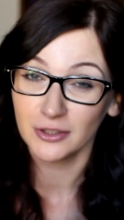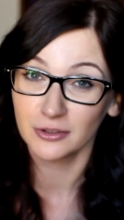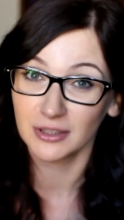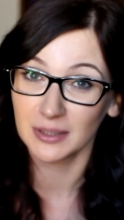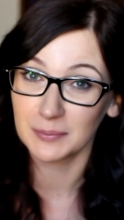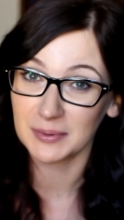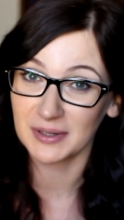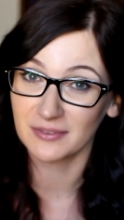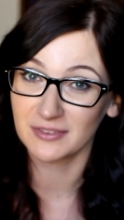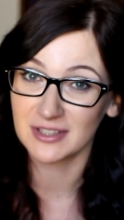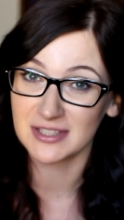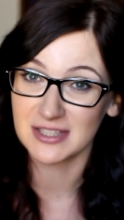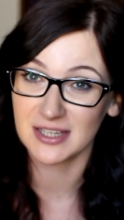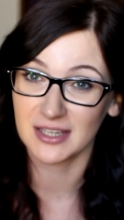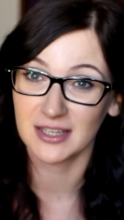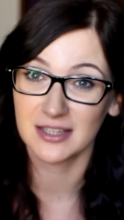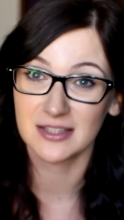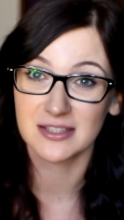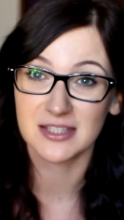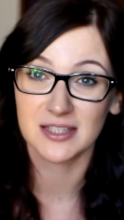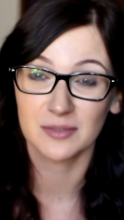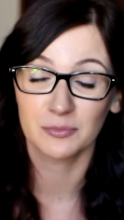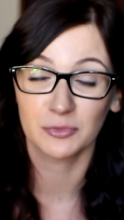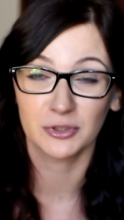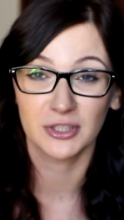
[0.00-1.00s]
to naprawdę
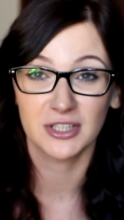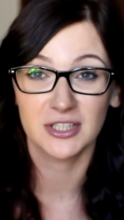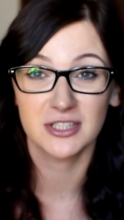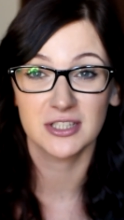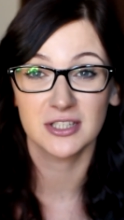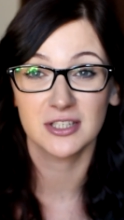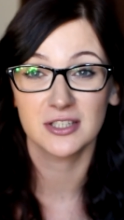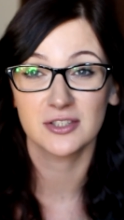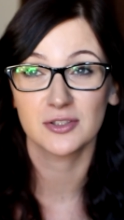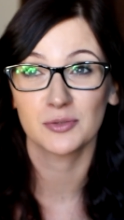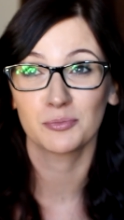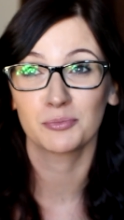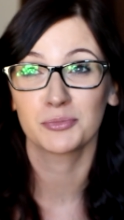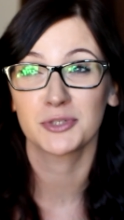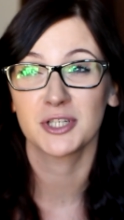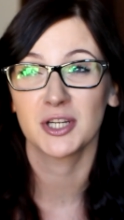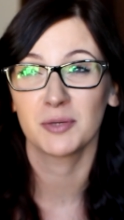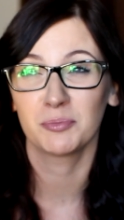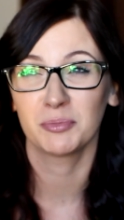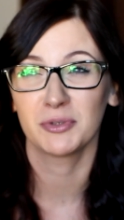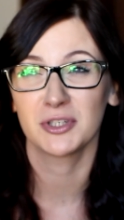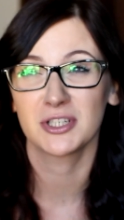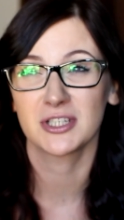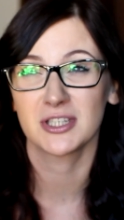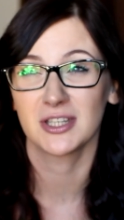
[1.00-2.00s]
zachęcam, bo naleśniki są
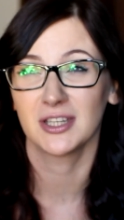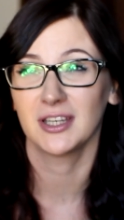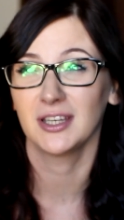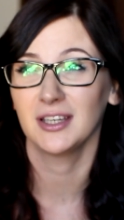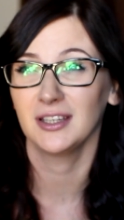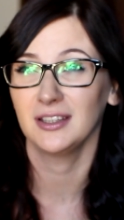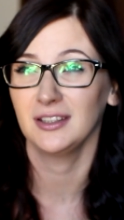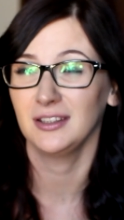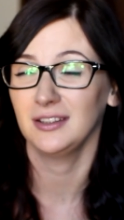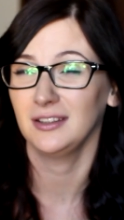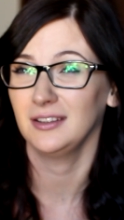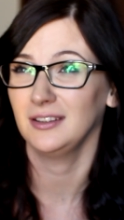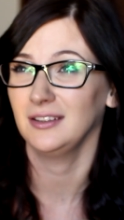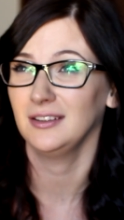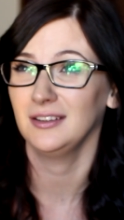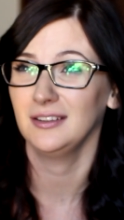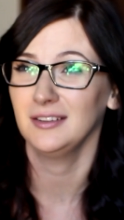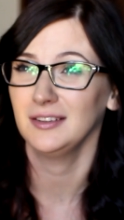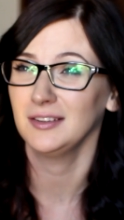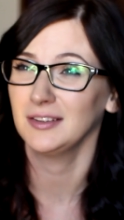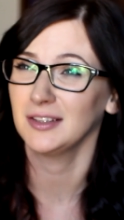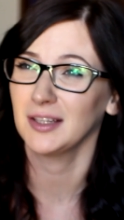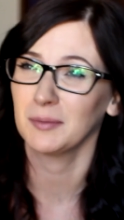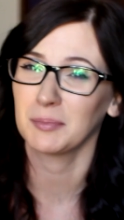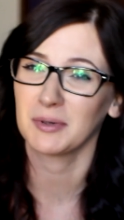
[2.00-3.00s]
przepyszne
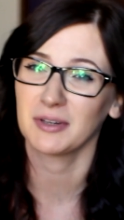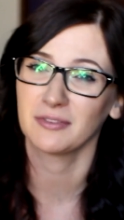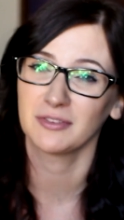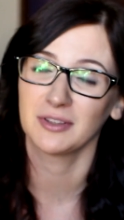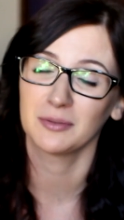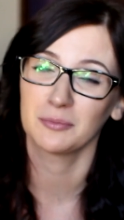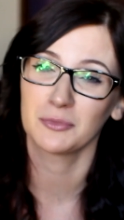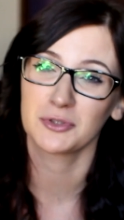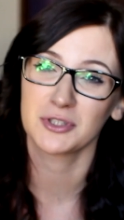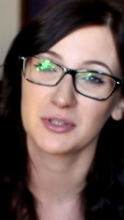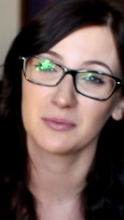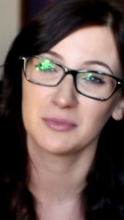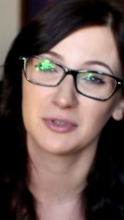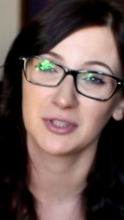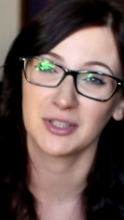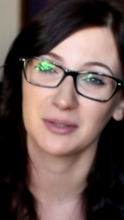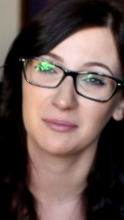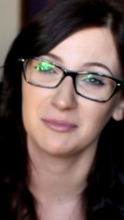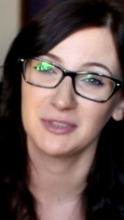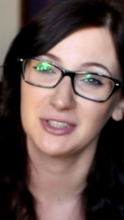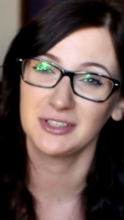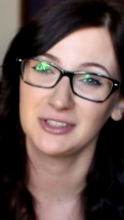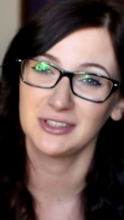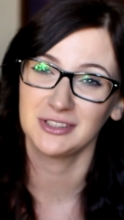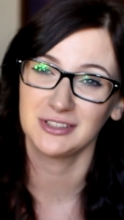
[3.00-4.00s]
i naprawdę możemy
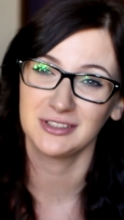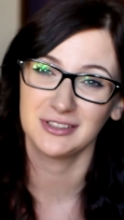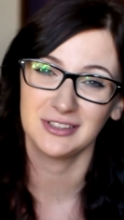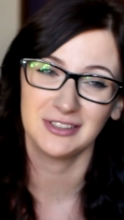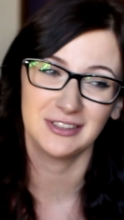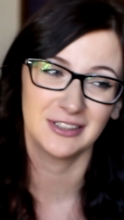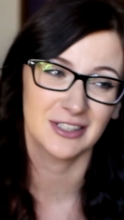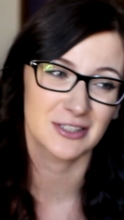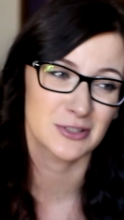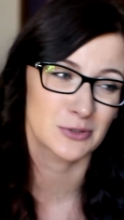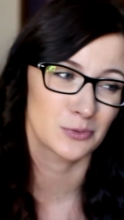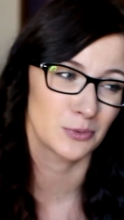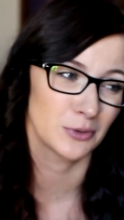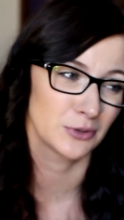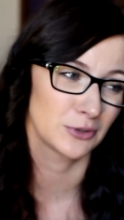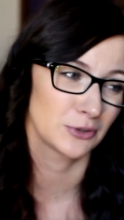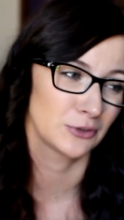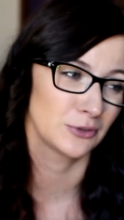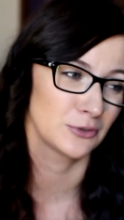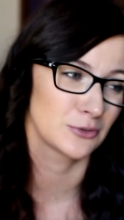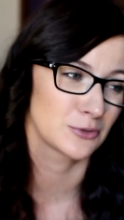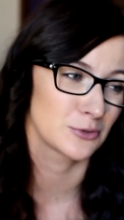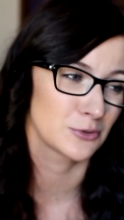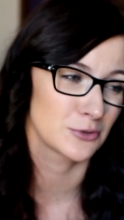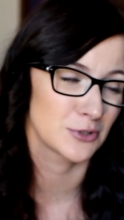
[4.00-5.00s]
tam mieć i na
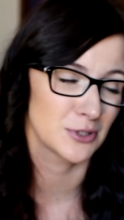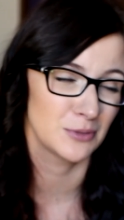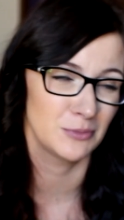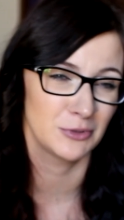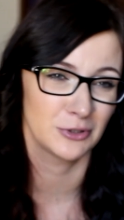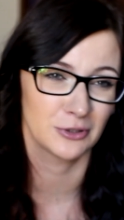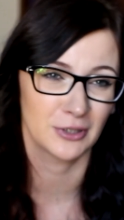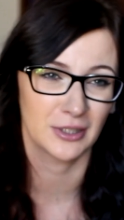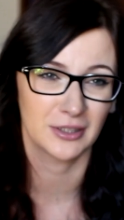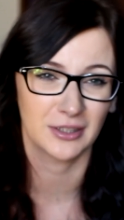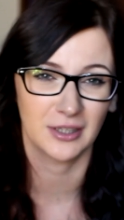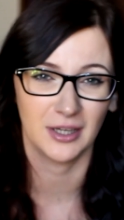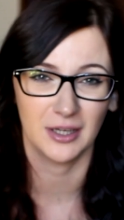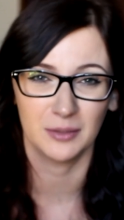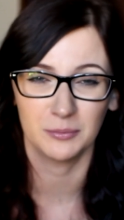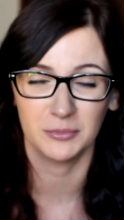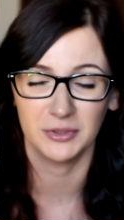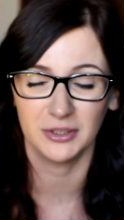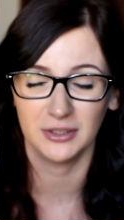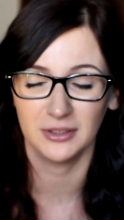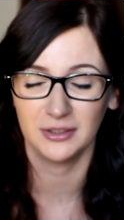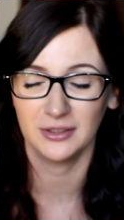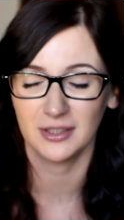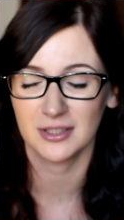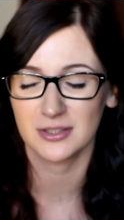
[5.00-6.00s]
słodko z różnymi
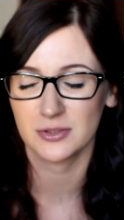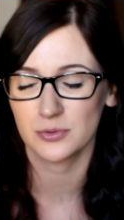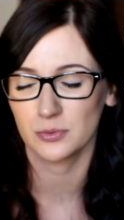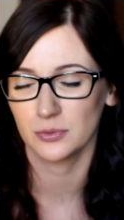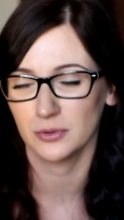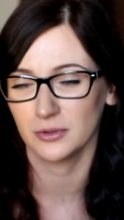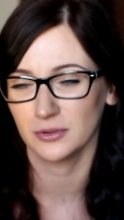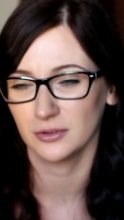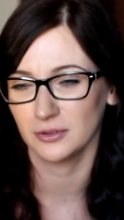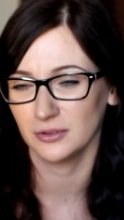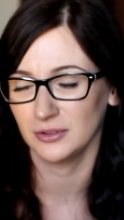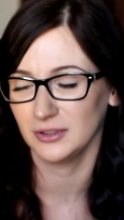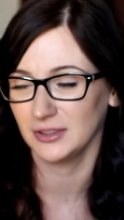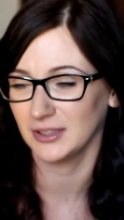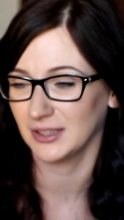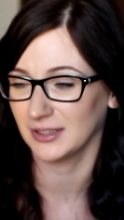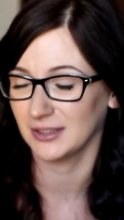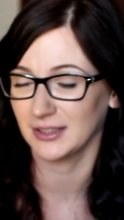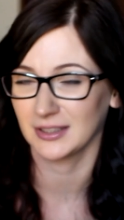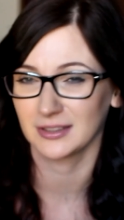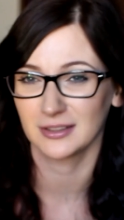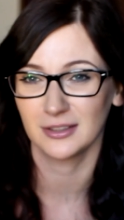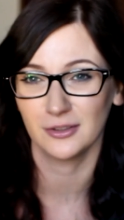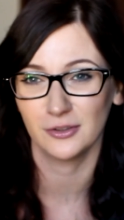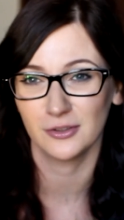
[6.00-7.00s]
dodatkami, i na słono, i na
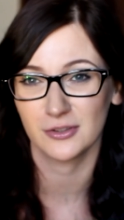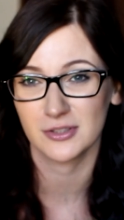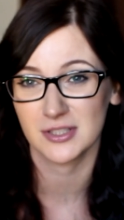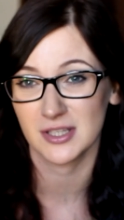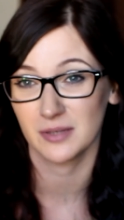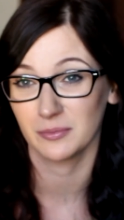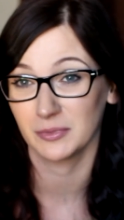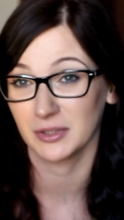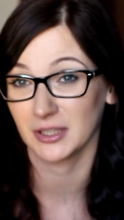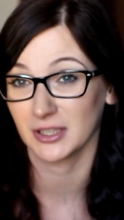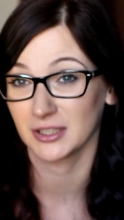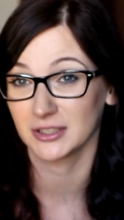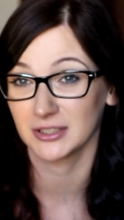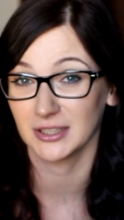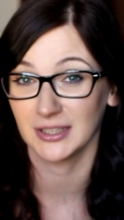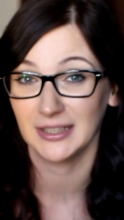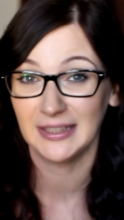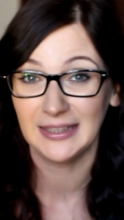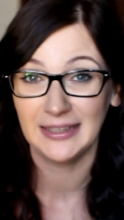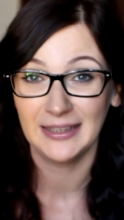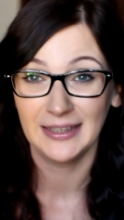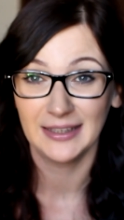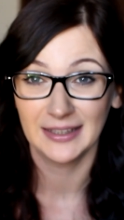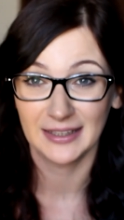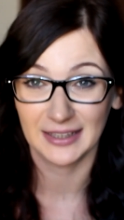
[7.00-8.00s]
jak tylko chcemy, także
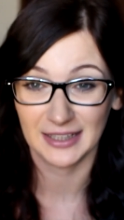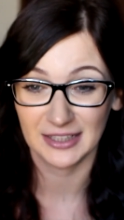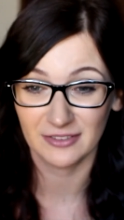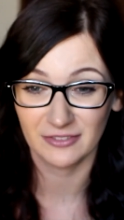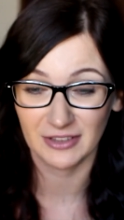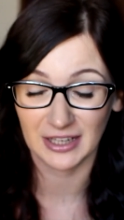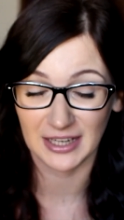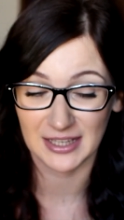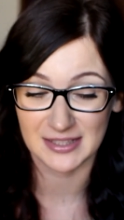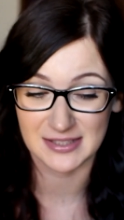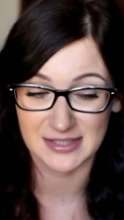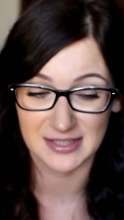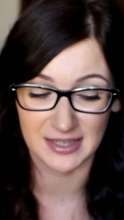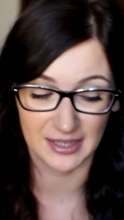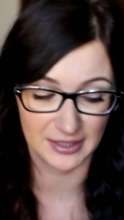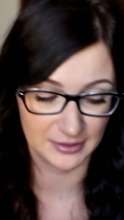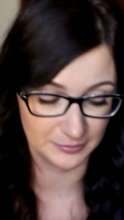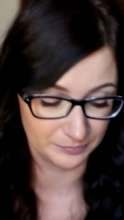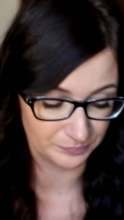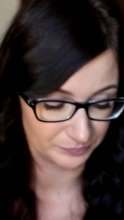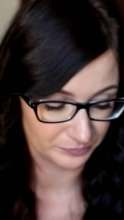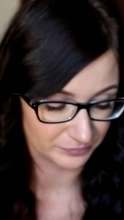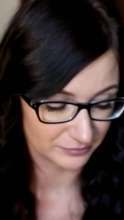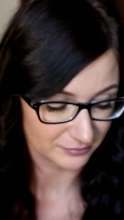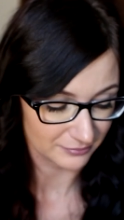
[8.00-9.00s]

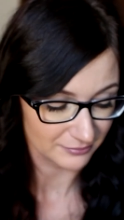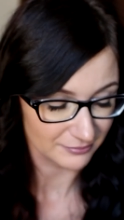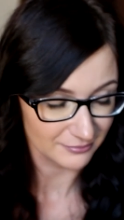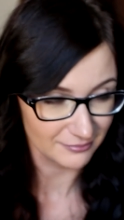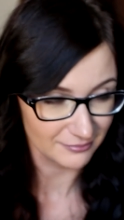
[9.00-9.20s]
rewelacja.